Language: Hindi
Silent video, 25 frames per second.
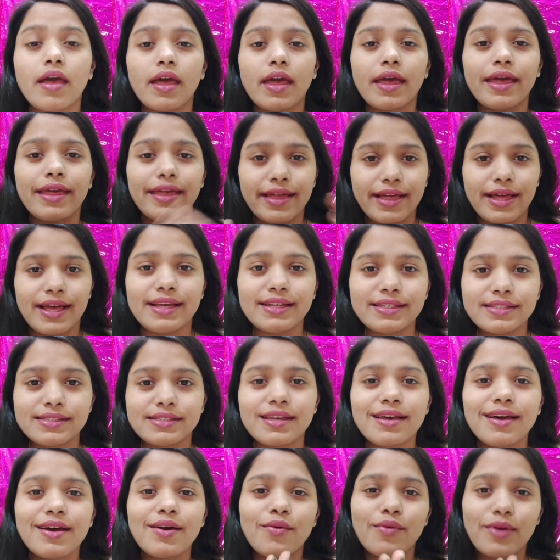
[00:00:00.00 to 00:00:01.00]
हे गाइस
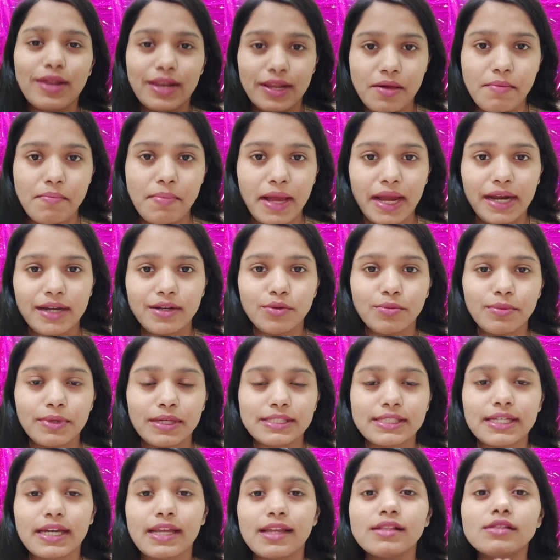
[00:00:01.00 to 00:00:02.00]
वेलकम बैक टू माय
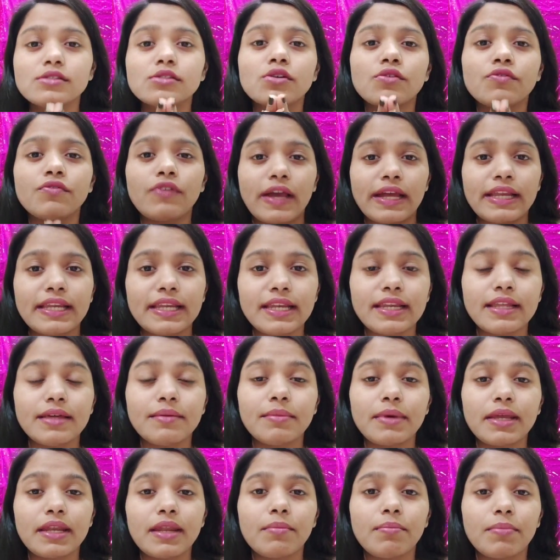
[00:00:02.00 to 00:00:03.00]
चैनल सो फाइनली
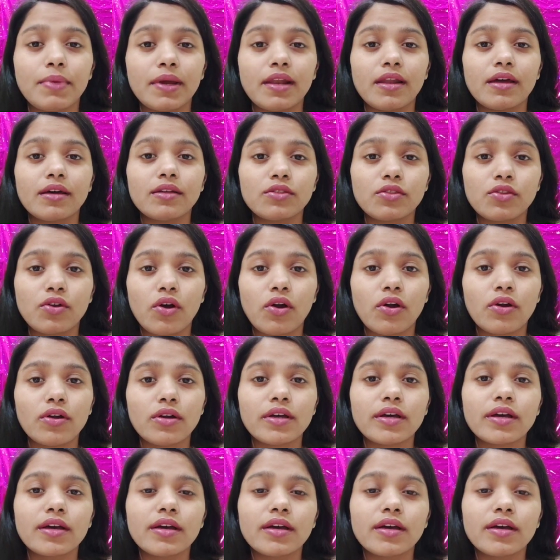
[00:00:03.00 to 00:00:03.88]
मैंने पलंग तोड़